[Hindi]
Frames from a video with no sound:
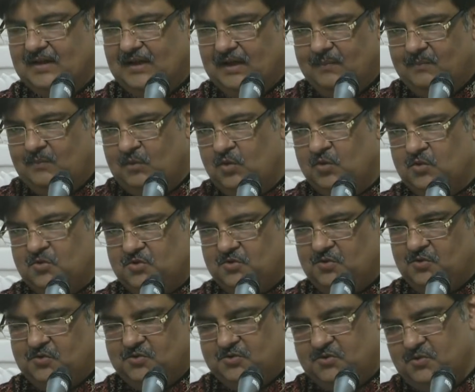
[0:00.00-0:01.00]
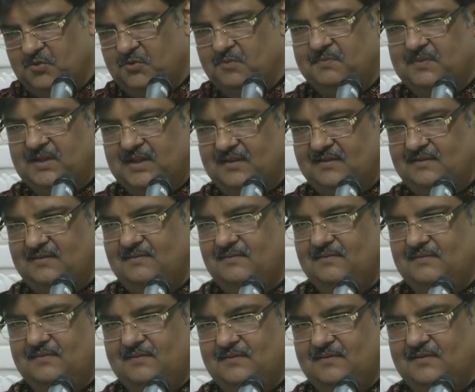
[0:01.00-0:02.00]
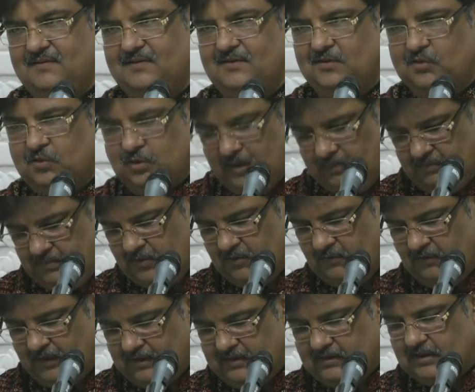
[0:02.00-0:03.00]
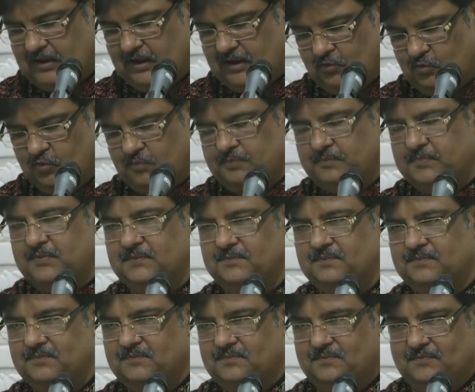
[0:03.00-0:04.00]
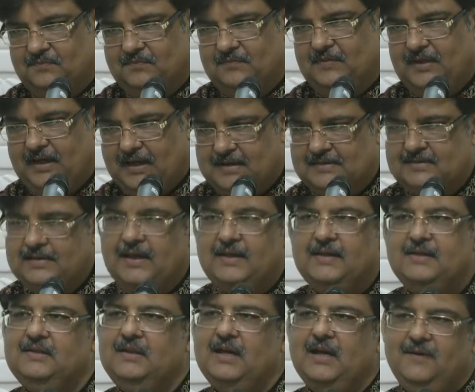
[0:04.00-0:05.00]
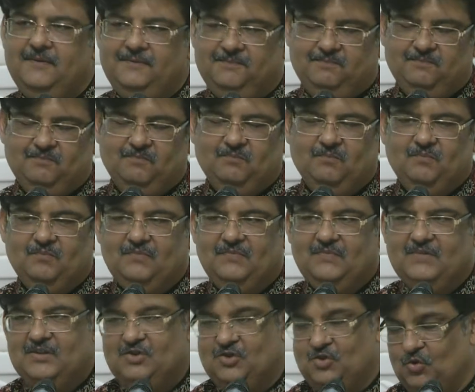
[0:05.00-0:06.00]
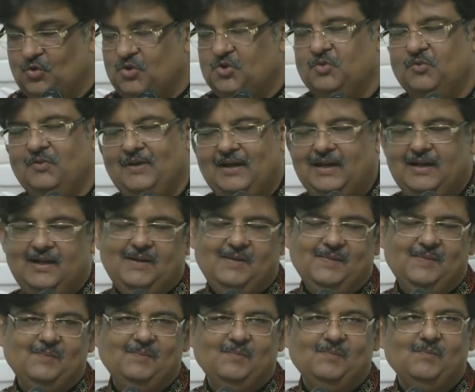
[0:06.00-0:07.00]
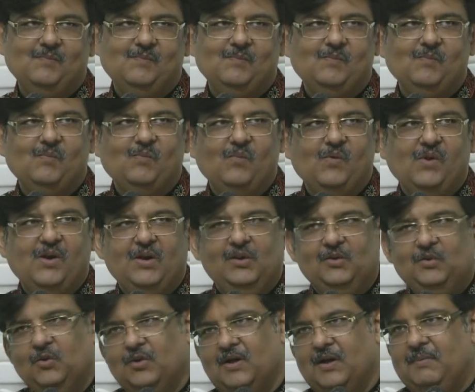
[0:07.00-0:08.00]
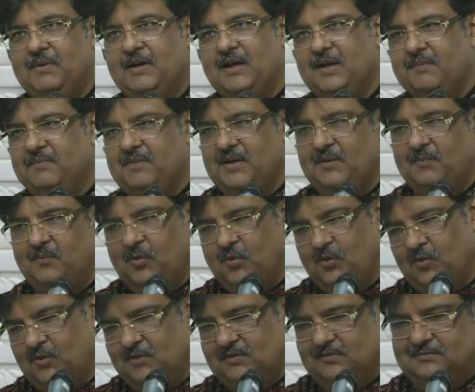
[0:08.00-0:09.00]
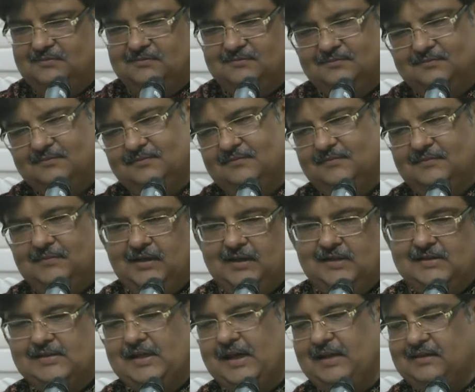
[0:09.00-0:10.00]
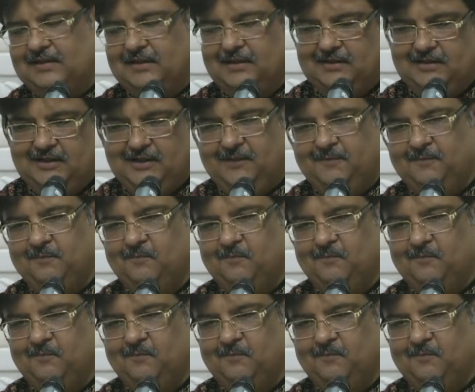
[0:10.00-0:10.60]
हम लोग शुरू शुरू में थोड़ा भगवान का रूप ऐसा ही था जोश वाला तो कभी कभी हम लोग हिल जाते थे